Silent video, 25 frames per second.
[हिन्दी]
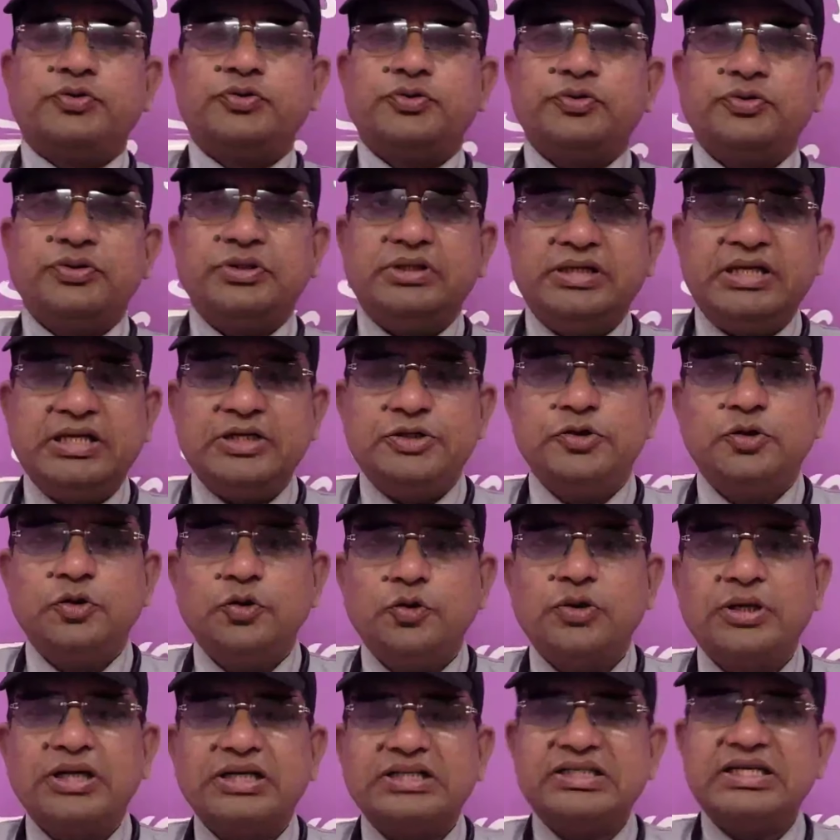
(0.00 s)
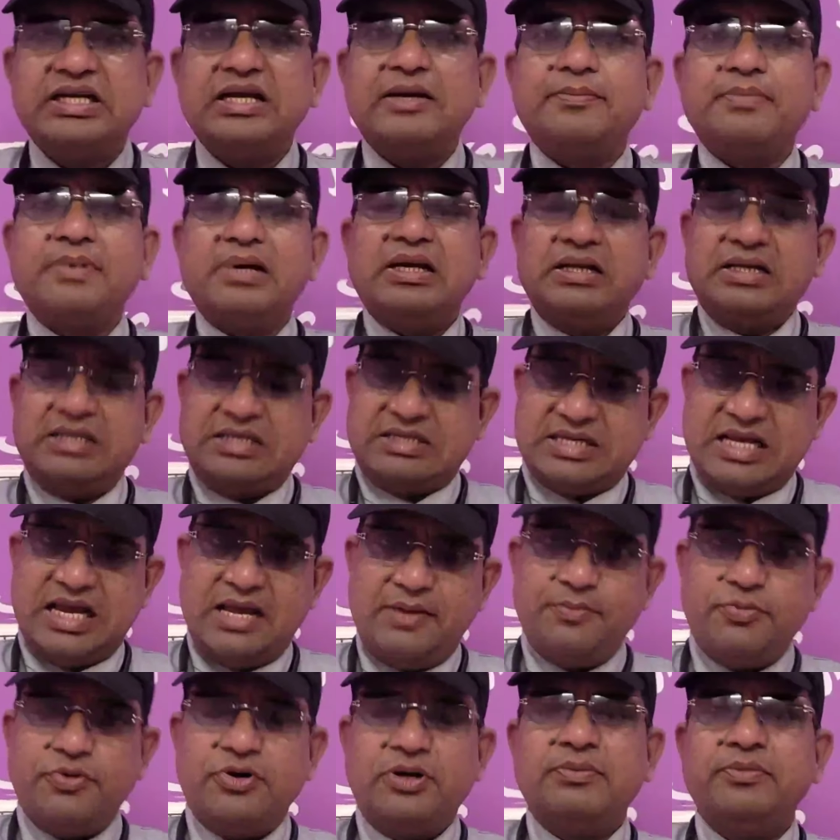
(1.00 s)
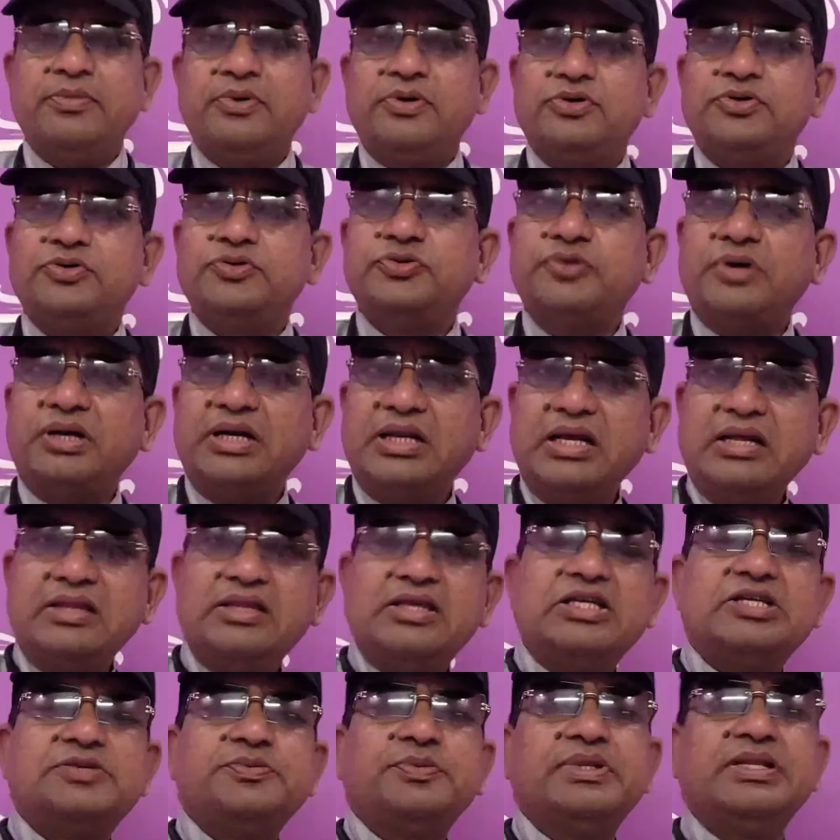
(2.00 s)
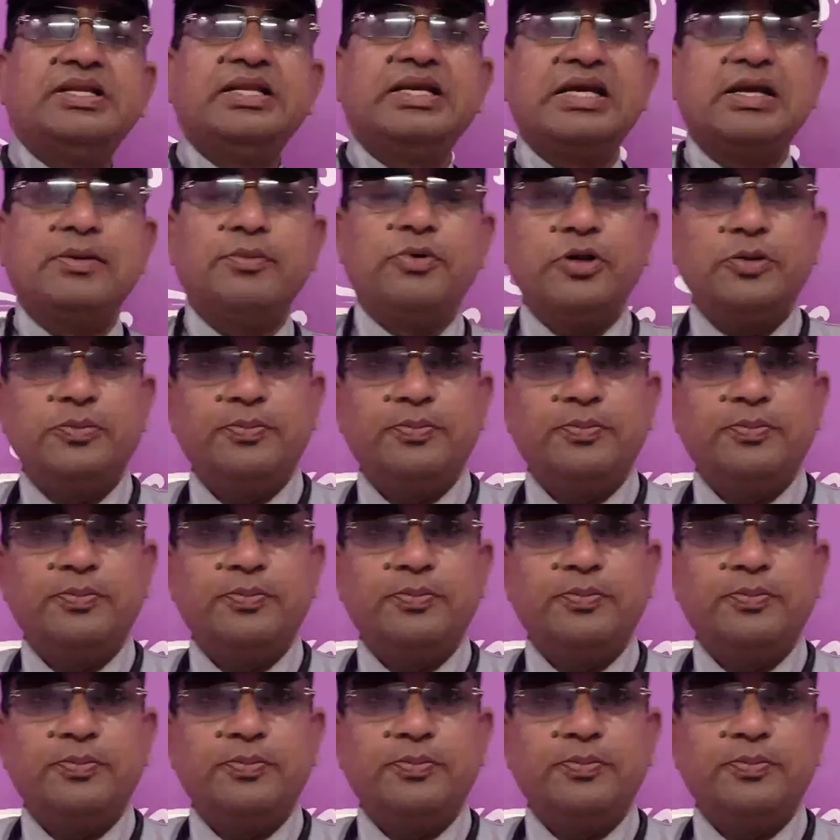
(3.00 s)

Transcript: तो ये जो लोकेशन है आपका साईपुरम और जो द्वारिकाधीश मंदिर के